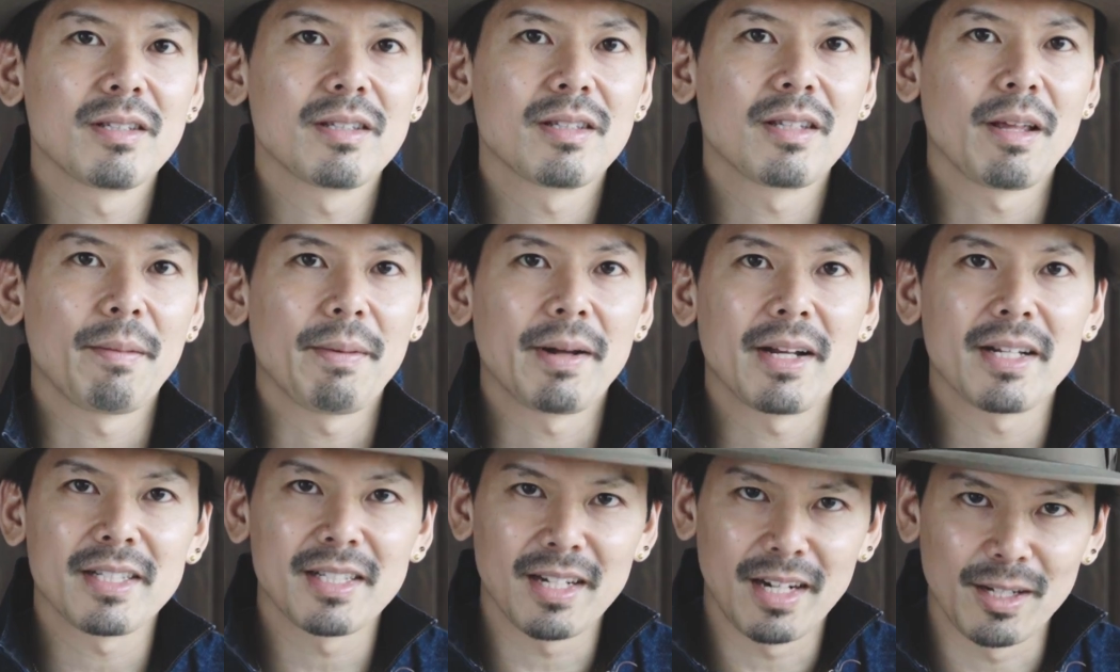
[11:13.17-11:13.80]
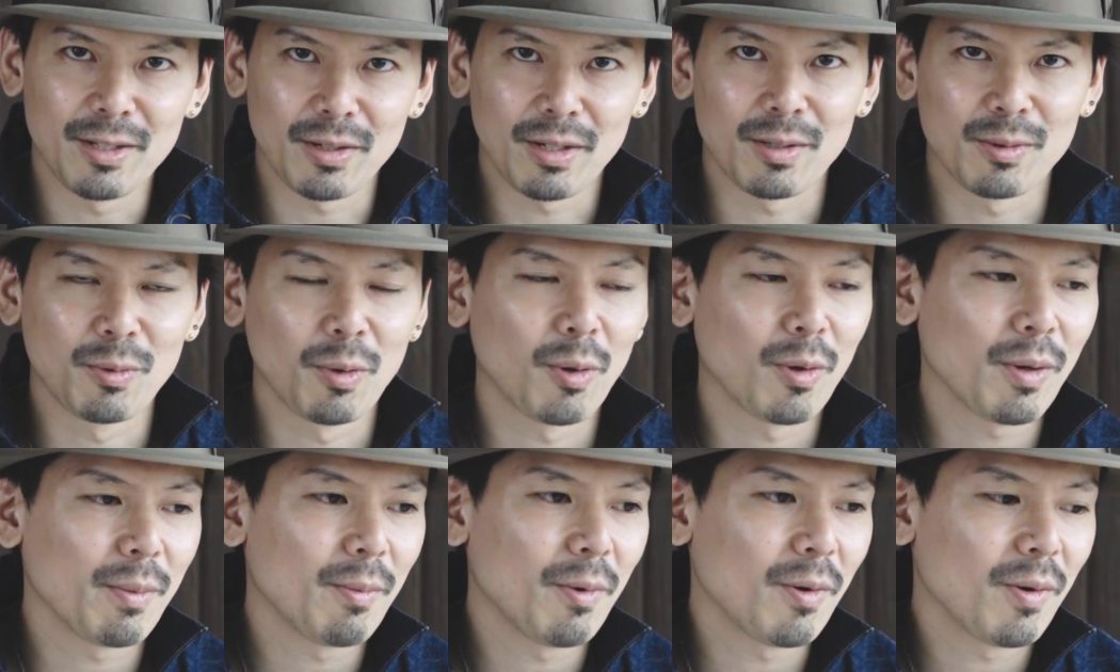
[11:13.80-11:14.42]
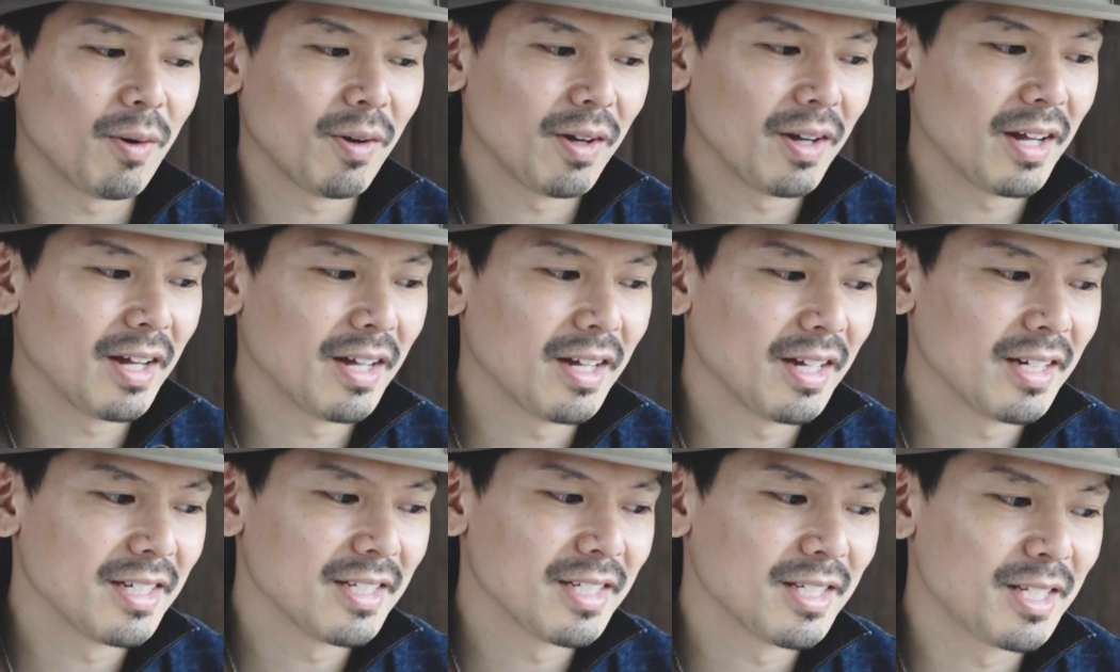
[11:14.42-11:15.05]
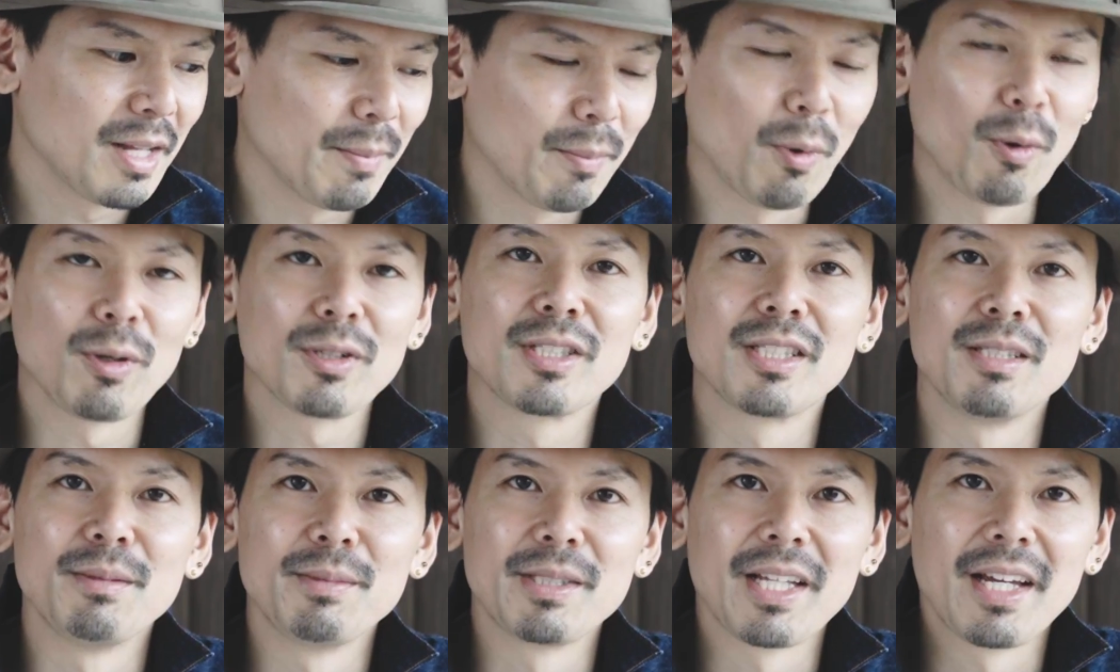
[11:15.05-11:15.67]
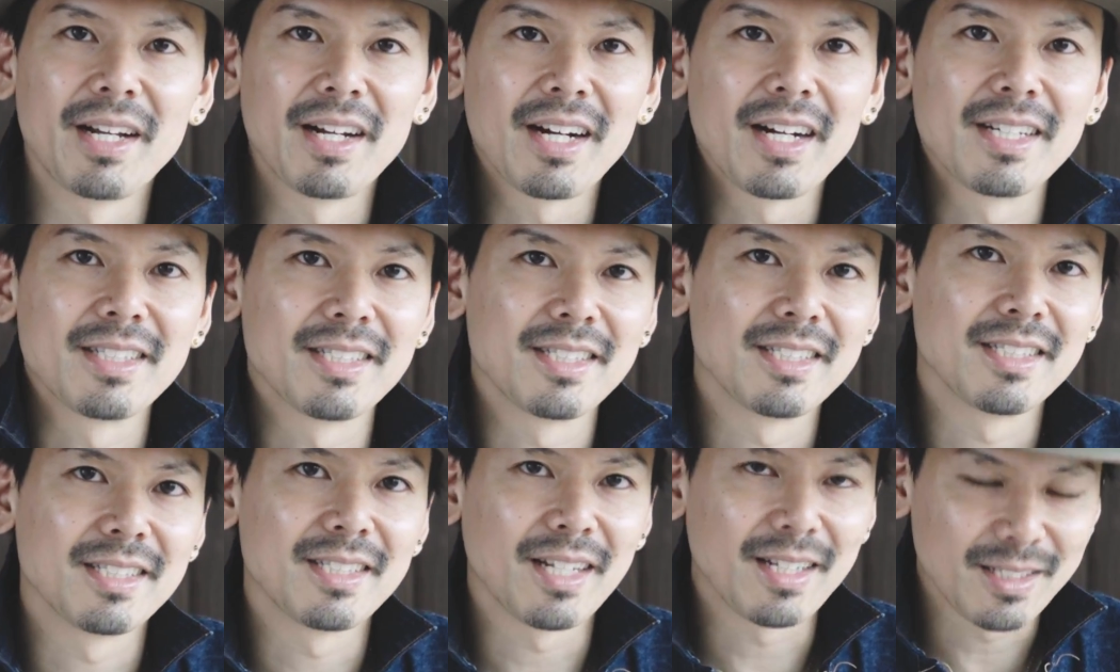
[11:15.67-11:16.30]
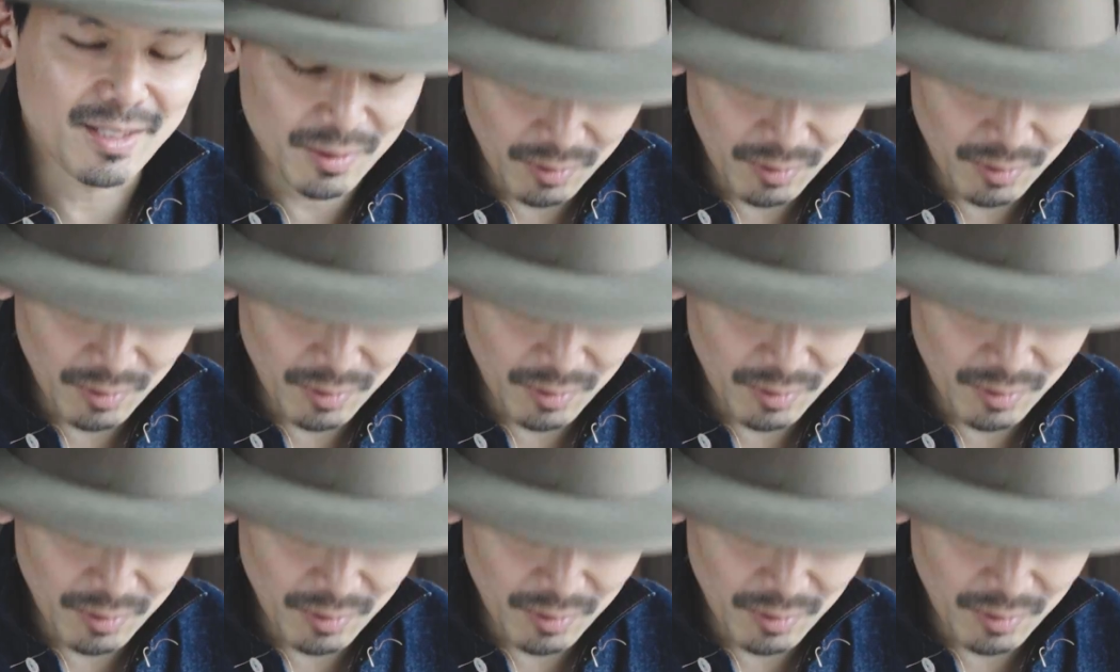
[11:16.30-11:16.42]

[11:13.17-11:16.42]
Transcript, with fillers: 手放せないというか、どれも全部欲しいみたいな感じなんで